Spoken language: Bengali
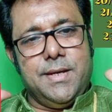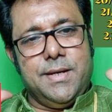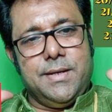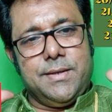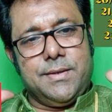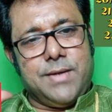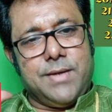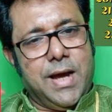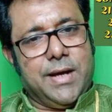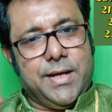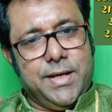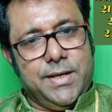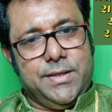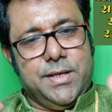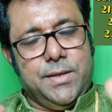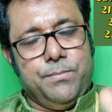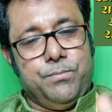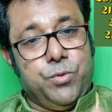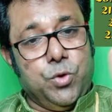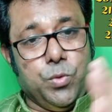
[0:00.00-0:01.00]
এরকম একটা
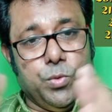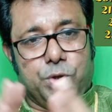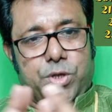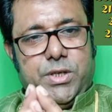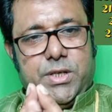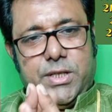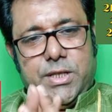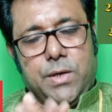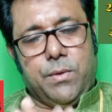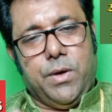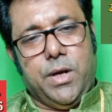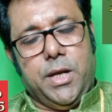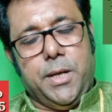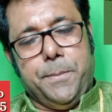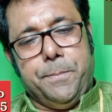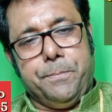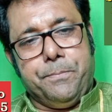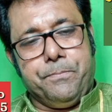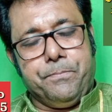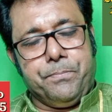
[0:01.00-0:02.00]
ছবি
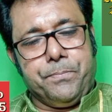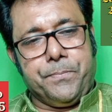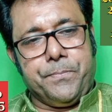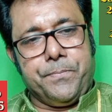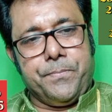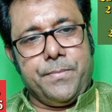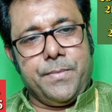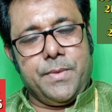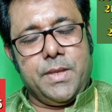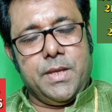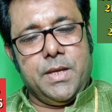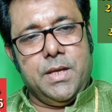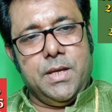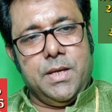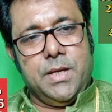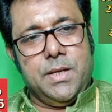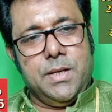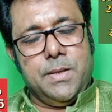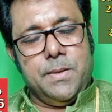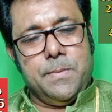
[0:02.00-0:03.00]
নিয়ে এসে
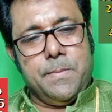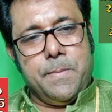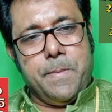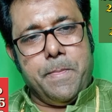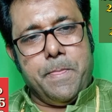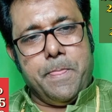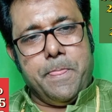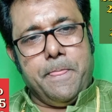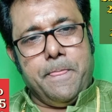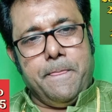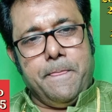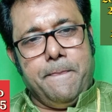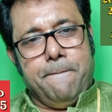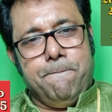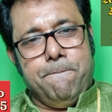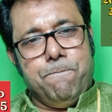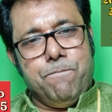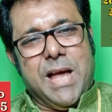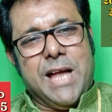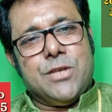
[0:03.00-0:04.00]
টাঙিয়ে দেন
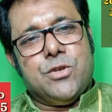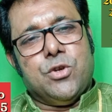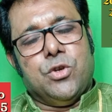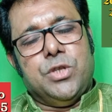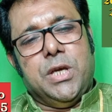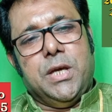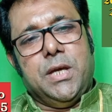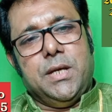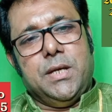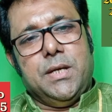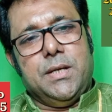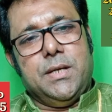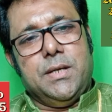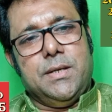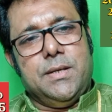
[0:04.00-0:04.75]
পূর্ব দিকের দেওয়ালে